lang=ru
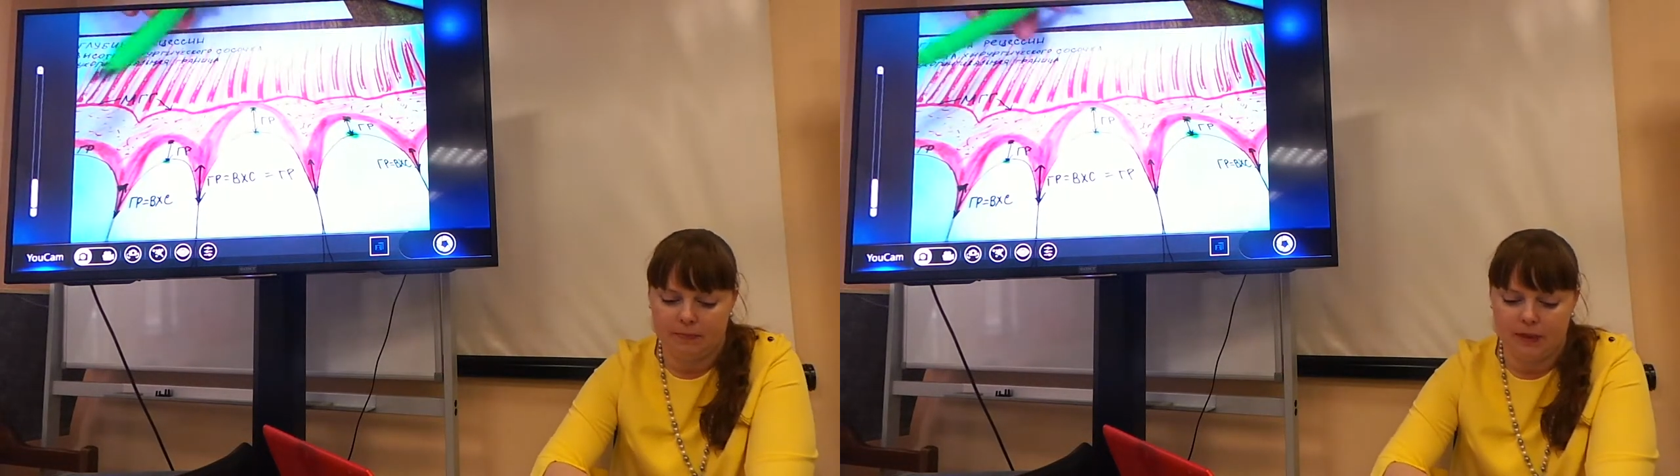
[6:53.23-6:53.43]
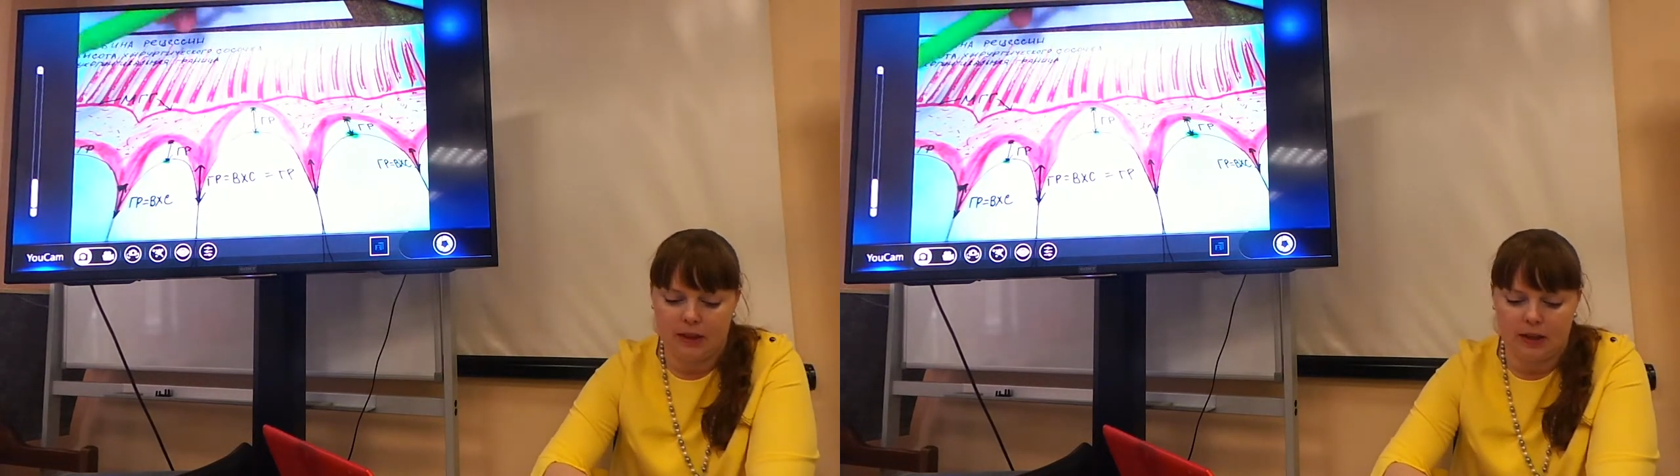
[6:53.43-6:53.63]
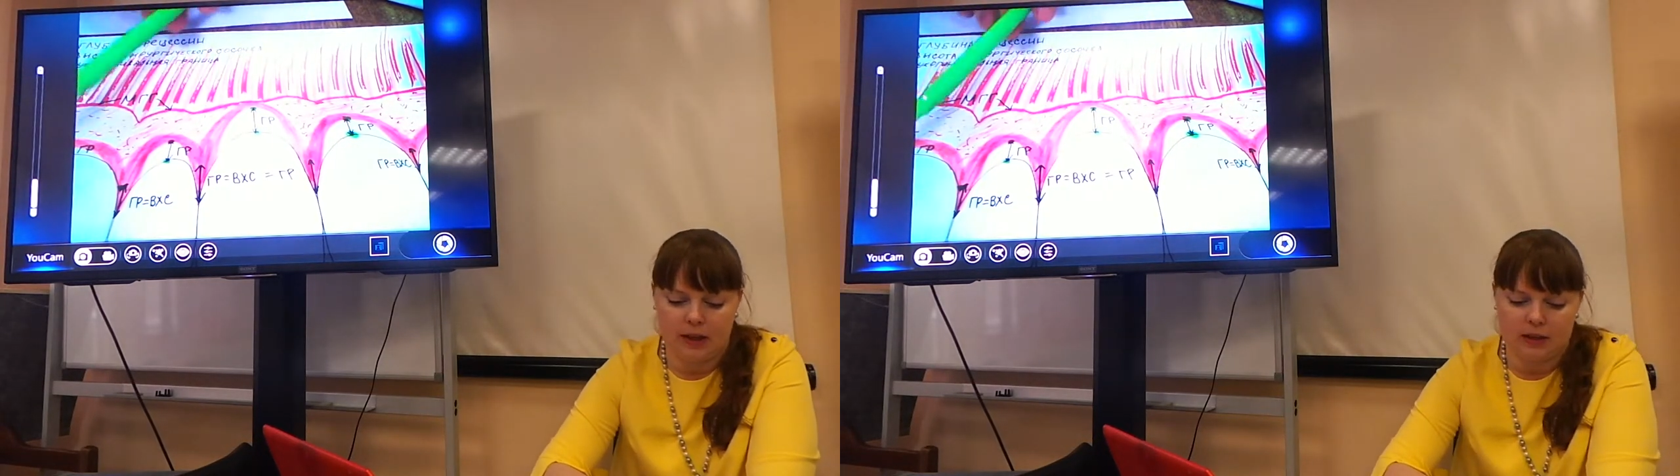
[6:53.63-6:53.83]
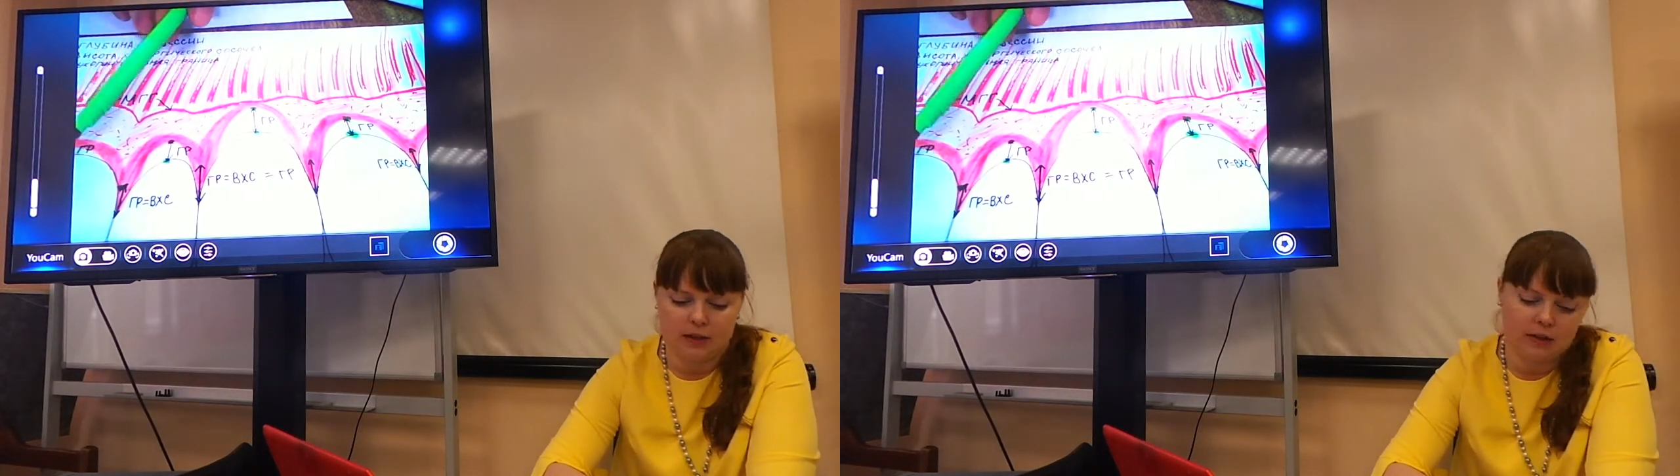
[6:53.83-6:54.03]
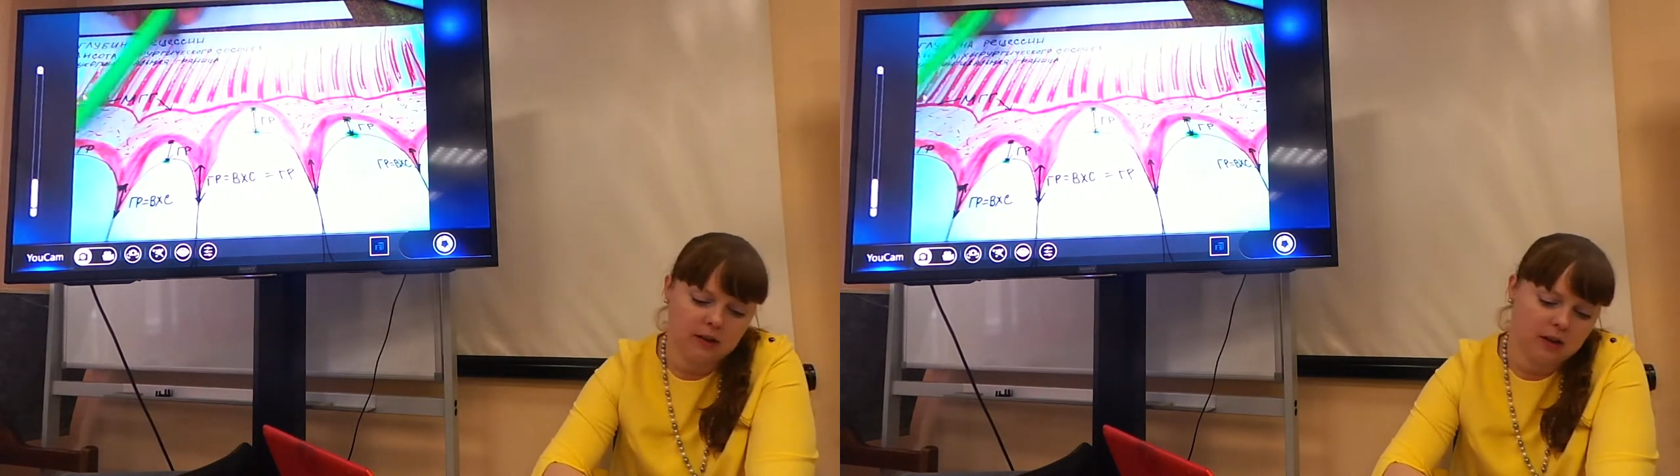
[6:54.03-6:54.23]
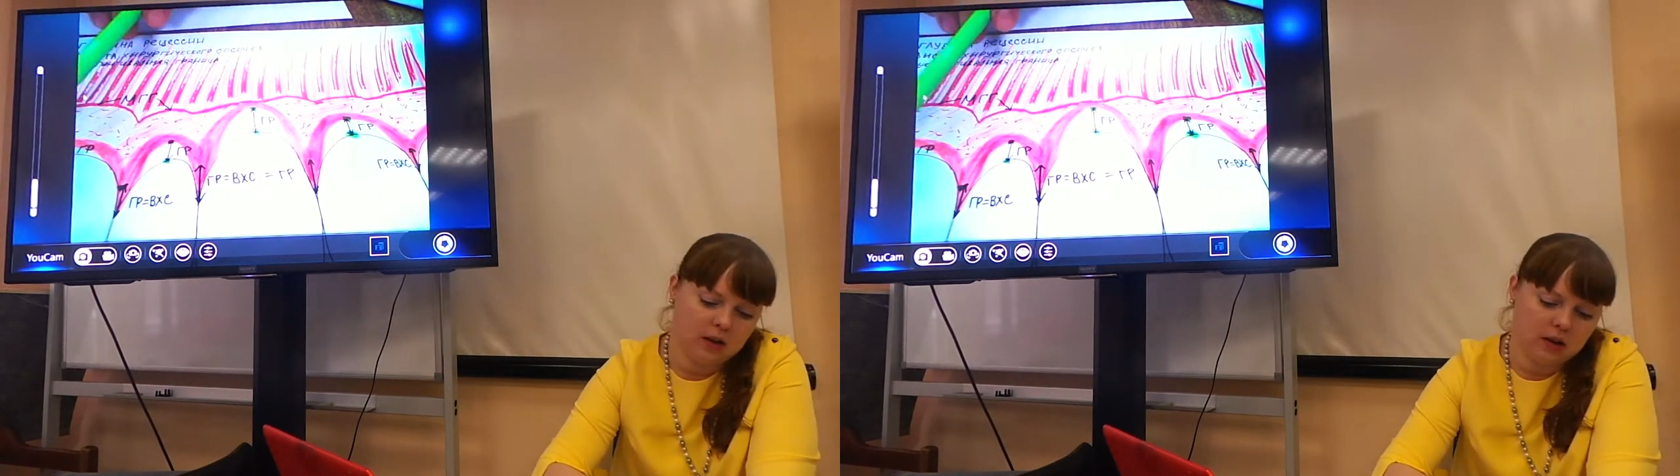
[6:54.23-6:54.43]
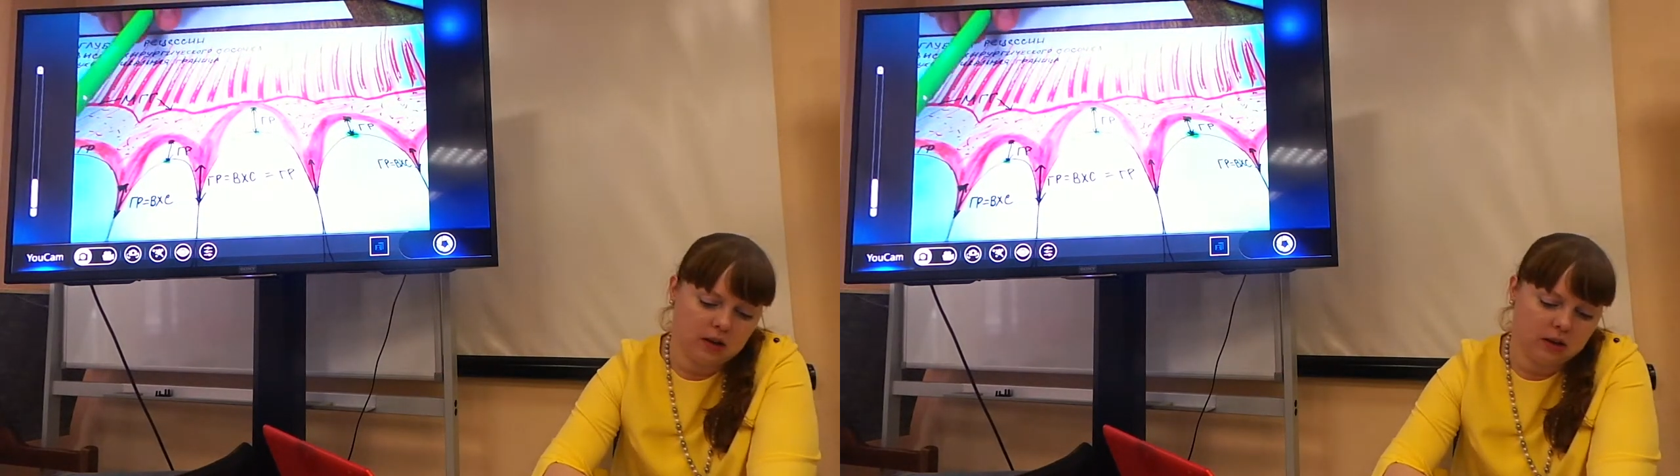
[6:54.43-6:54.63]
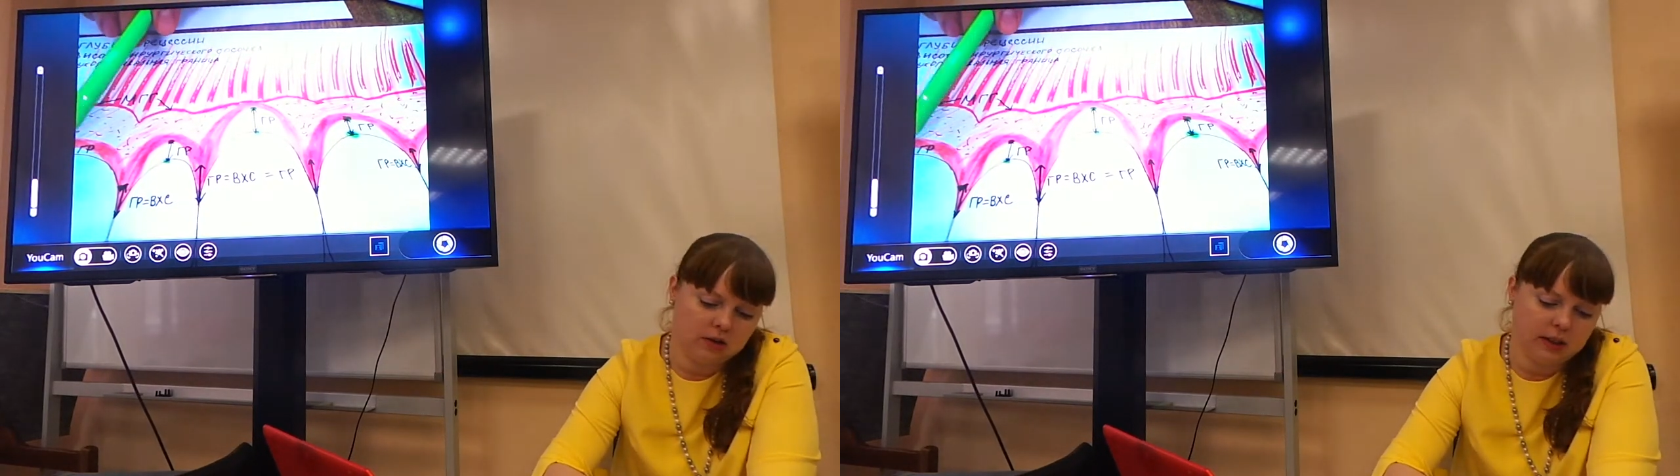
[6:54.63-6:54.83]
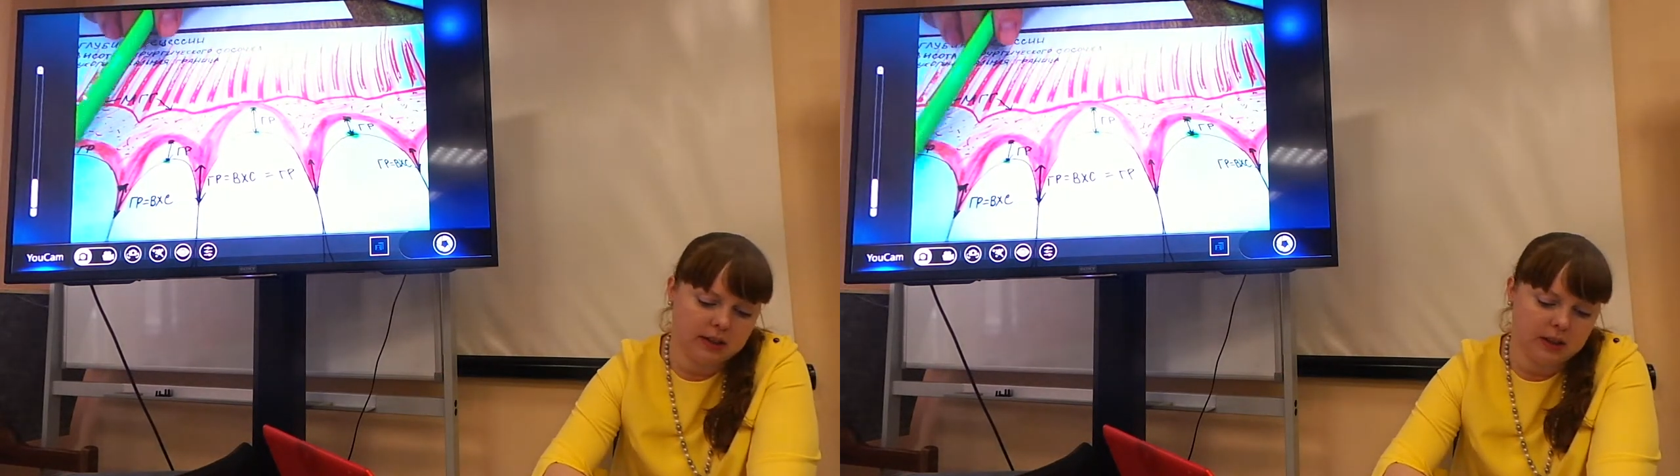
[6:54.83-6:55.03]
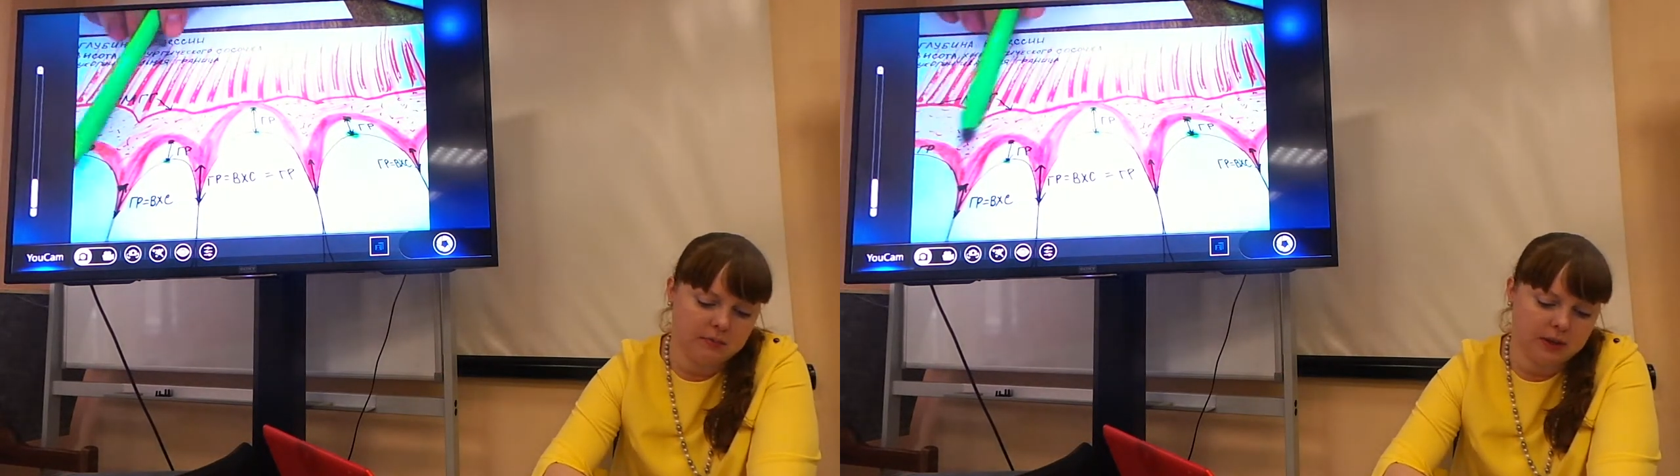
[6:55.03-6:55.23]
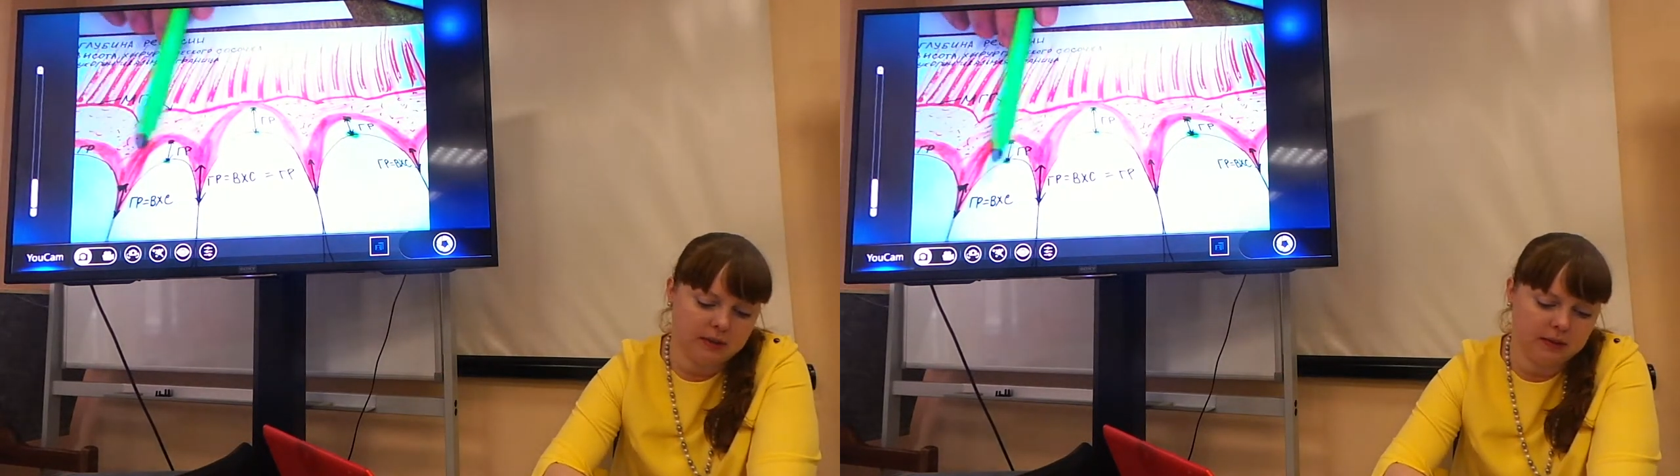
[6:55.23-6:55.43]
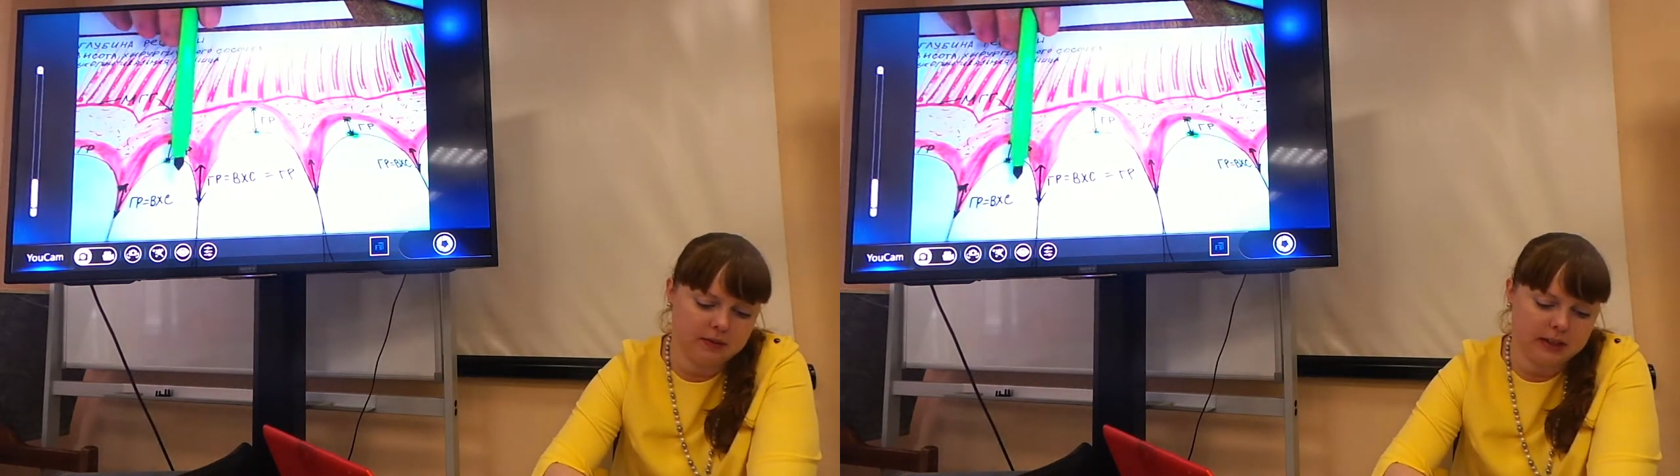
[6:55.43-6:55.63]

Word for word: Это 21,